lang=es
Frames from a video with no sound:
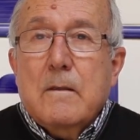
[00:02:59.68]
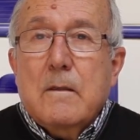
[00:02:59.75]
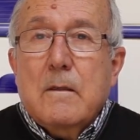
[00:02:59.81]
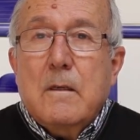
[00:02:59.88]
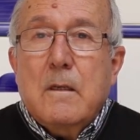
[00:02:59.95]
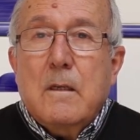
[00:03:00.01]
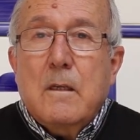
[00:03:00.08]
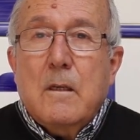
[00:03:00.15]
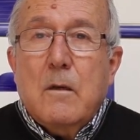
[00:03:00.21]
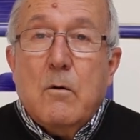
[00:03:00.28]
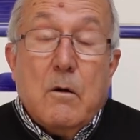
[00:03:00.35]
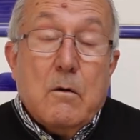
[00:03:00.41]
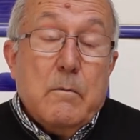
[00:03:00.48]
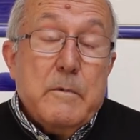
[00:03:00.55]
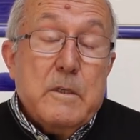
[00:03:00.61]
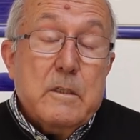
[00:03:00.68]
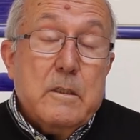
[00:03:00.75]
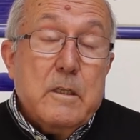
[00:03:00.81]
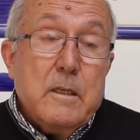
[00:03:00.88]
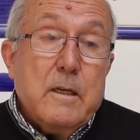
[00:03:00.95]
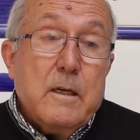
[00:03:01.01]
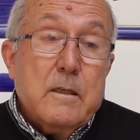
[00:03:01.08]
y luego mis
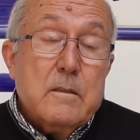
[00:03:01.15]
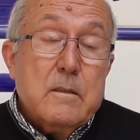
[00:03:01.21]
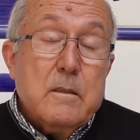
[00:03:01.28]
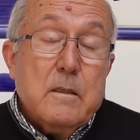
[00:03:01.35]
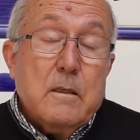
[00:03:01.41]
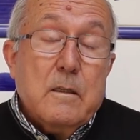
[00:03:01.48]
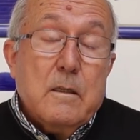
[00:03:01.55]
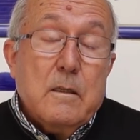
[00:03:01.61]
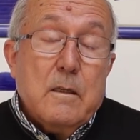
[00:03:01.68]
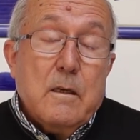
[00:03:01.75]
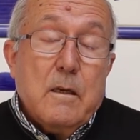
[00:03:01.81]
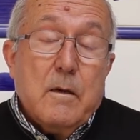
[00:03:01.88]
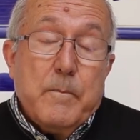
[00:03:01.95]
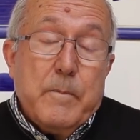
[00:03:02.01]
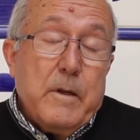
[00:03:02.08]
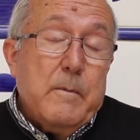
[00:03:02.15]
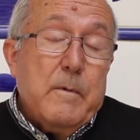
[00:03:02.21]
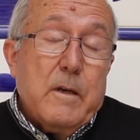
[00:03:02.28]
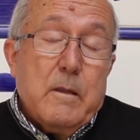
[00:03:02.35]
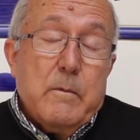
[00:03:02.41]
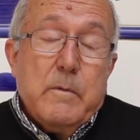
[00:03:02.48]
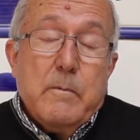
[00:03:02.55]
tías y las
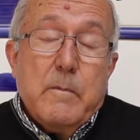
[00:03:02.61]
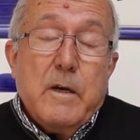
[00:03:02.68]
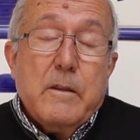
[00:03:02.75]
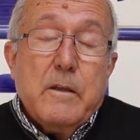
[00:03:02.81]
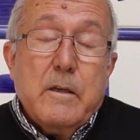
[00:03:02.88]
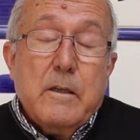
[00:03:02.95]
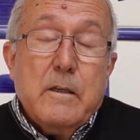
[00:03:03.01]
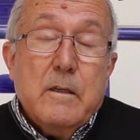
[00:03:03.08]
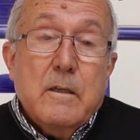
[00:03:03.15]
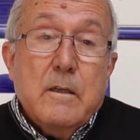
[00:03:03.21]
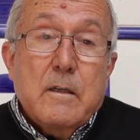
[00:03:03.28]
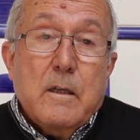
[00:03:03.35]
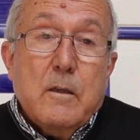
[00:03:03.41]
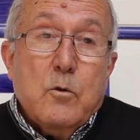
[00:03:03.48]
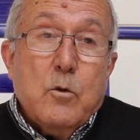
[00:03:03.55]
primas de mi madre, y